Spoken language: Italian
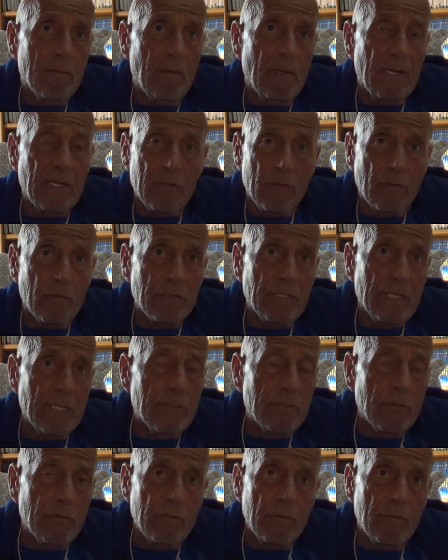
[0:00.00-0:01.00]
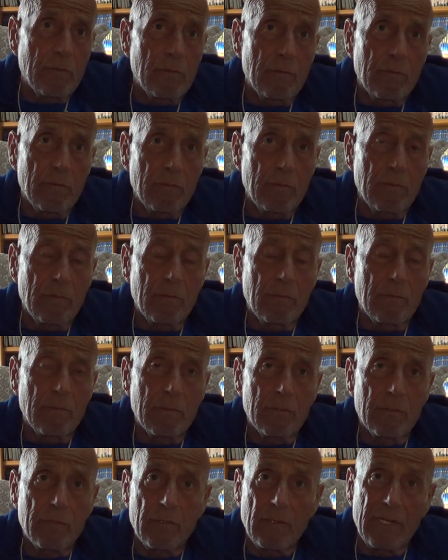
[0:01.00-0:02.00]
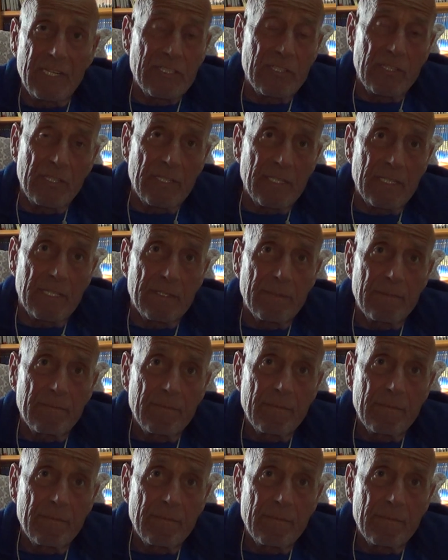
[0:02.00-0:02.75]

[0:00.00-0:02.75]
qualcosa su, sulla gente.